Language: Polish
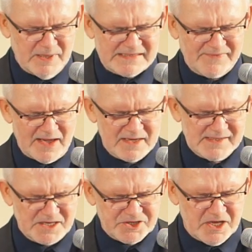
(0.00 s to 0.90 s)
Bez
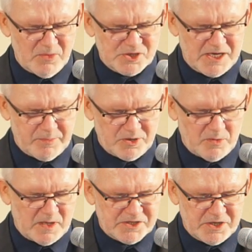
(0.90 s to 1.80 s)
wiary zaś nie można
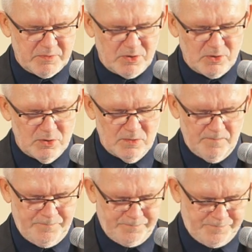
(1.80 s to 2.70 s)
podobać się Bogu,
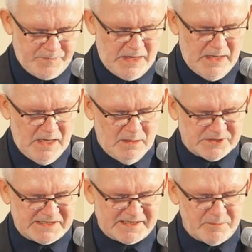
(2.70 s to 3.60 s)

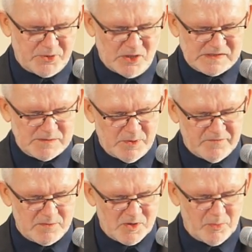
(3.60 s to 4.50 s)
Przystępujący
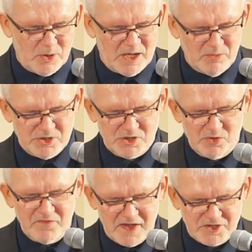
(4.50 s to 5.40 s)
bowiem do Boga
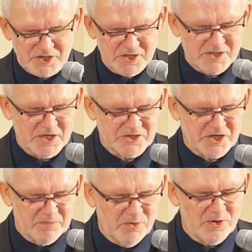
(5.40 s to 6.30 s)
musi uwierzyć,
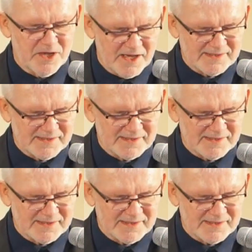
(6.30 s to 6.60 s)
że Bóg